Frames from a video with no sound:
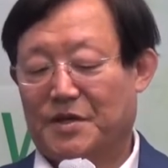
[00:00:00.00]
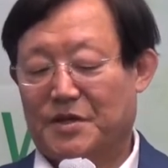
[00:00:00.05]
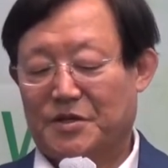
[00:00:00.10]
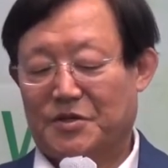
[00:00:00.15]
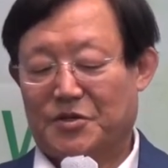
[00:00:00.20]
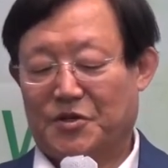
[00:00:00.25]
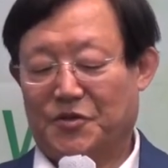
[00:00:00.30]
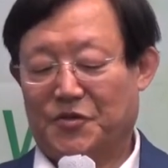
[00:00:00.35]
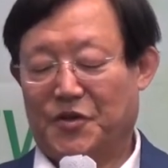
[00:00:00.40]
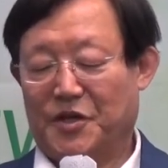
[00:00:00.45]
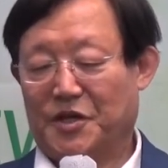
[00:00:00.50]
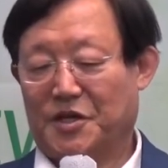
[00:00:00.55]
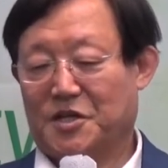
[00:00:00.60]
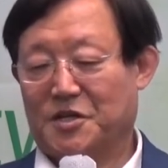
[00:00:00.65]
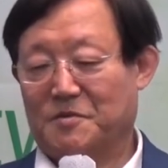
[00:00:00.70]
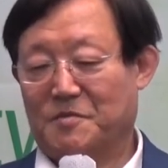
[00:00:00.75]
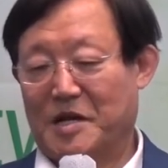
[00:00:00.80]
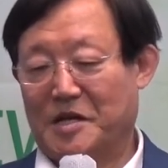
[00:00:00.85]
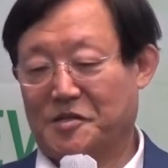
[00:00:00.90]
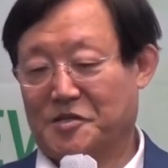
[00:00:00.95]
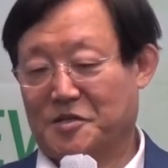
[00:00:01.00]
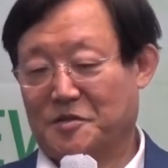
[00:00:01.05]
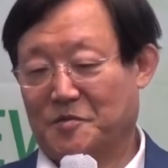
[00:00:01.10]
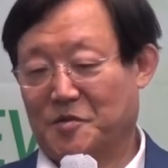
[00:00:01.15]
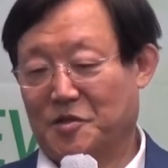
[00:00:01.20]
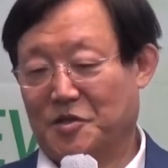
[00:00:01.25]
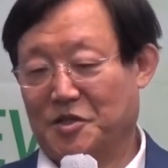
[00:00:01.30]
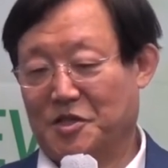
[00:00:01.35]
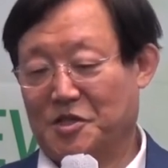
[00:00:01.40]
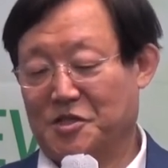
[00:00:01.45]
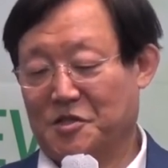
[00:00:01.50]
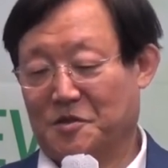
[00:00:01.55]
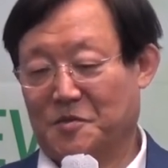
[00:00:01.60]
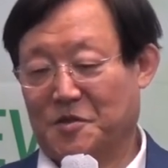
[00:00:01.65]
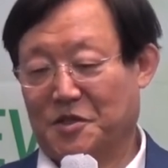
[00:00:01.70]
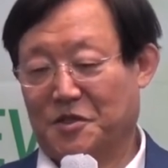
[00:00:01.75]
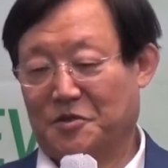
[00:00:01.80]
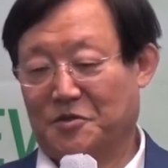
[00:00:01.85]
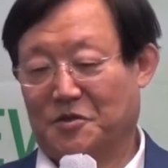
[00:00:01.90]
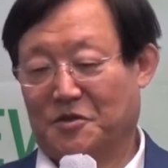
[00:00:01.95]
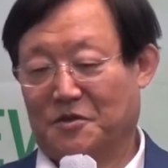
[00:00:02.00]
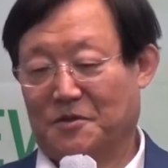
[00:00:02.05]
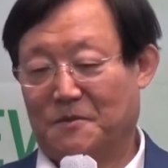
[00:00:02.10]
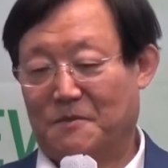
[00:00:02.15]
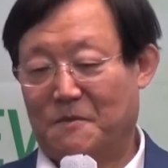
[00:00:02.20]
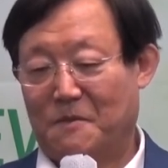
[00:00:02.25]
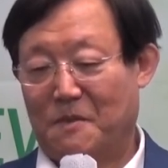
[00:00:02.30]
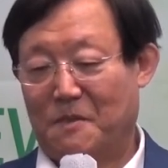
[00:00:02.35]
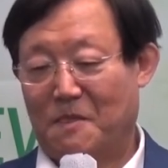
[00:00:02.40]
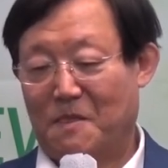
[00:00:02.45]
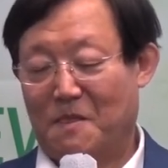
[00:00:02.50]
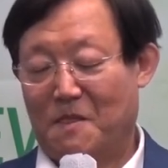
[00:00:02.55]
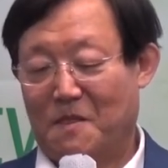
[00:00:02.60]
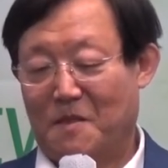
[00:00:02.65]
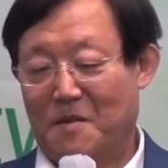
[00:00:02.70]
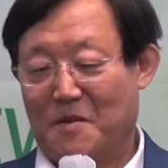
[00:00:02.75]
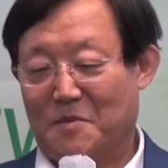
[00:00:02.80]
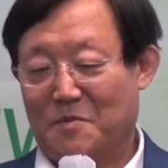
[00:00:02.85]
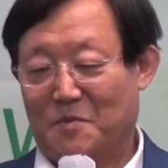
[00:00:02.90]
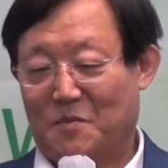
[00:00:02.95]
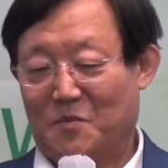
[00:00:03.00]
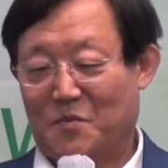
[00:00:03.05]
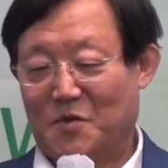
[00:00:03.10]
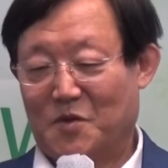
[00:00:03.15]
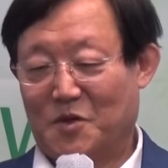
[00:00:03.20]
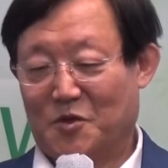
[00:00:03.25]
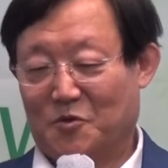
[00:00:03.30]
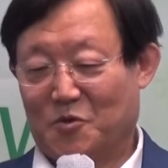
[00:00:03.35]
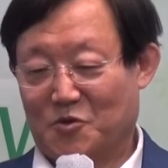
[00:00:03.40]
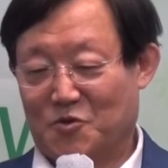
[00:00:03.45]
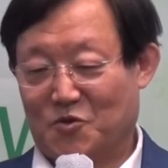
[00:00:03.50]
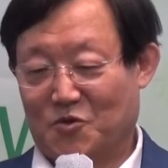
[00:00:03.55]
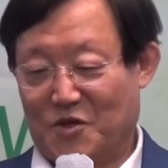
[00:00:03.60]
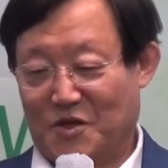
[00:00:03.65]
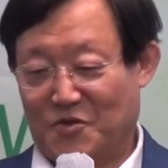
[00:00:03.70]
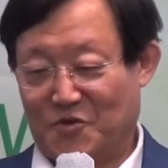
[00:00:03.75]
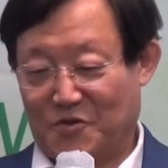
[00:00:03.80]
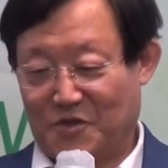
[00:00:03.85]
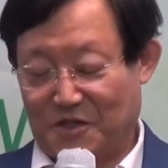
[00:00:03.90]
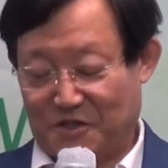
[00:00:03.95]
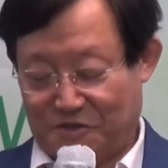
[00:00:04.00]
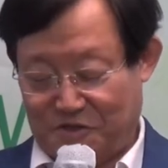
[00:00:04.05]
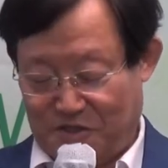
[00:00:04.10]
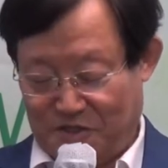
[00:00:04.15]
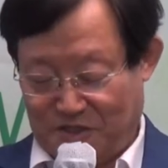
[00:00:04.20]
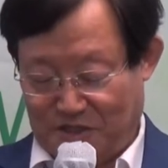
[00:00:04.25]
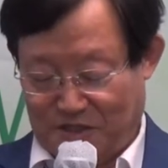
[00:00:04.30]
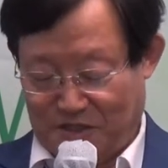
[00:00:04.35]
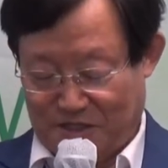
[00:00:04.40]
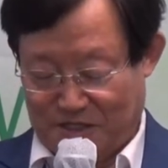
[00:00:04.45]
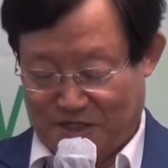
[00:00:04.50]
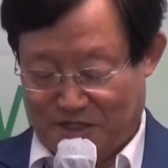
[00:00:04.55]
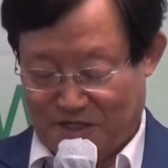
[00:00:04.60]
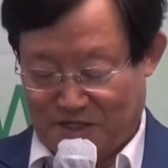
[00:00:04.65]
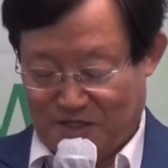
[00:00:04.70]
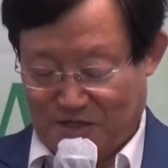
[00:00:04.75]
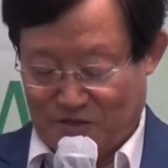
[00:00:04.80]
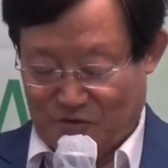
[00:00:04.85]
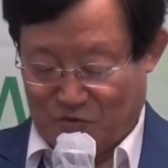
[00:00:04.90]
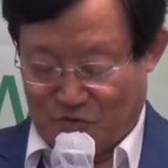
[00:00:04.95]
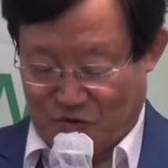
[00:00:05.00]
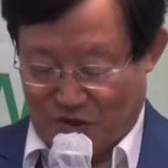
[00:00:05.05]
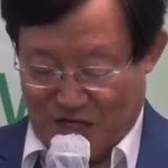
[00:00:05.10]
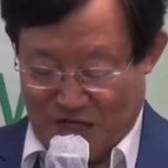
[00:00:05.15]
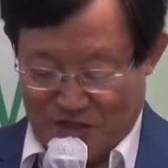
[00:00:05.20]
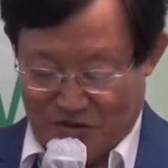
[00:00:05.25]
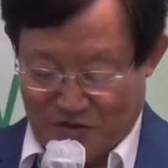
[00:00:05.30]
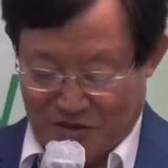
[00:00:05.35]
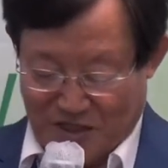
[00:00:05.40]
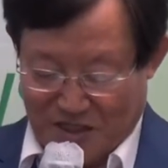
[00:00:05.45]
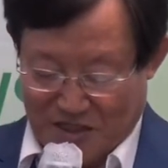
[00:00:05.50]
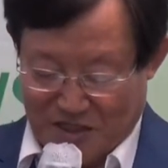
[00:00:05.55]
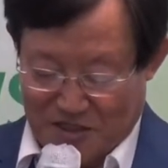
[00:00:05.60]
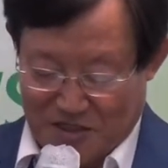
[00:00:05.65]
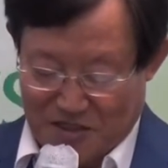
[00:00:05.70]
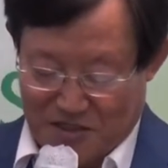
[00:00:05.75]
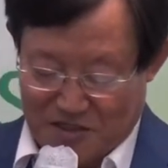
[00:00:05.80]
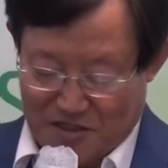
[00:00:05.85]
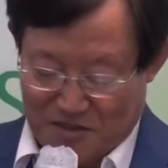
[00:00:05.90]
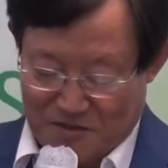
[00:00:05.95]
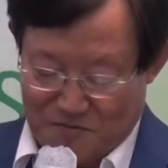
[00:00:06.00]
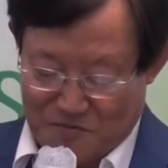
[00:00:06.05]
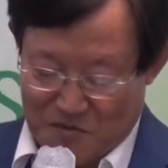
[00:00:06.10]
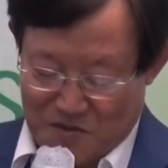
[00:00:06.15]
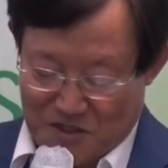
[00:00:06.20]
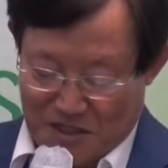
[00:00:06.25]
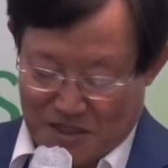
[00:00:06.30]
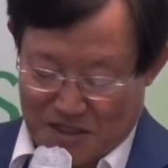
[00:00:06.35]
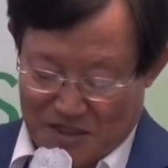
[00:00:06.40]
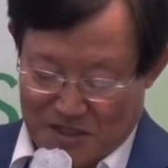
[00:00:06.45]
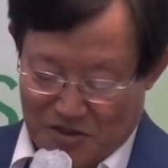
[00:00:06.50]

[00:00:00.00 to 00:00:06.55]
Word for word: 그런데 그 말씀을 잊어버리고 여호수아도 역시 좌절하게 되는 겁니다.